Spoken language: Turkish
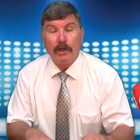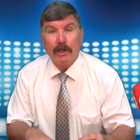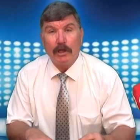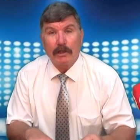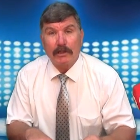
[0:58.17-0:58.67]
e,
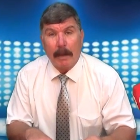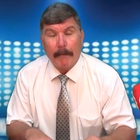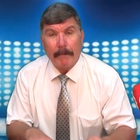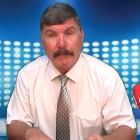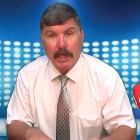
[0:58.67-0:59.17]

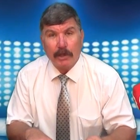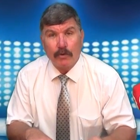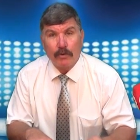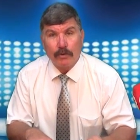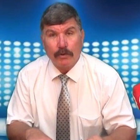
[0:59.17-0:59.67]
tamam
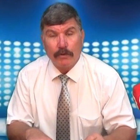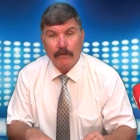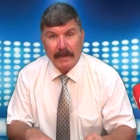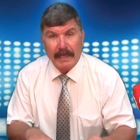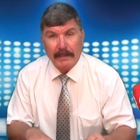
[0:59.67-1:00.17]
yekün
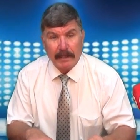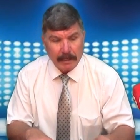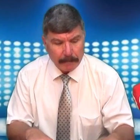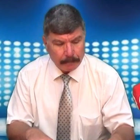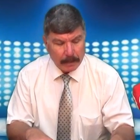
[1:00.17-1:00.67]

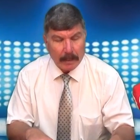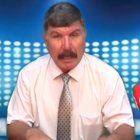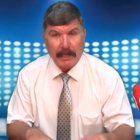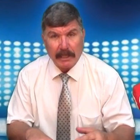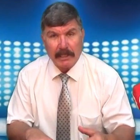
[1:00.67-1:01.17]
vergi,
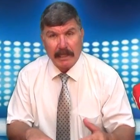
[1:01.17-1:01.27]
yani iki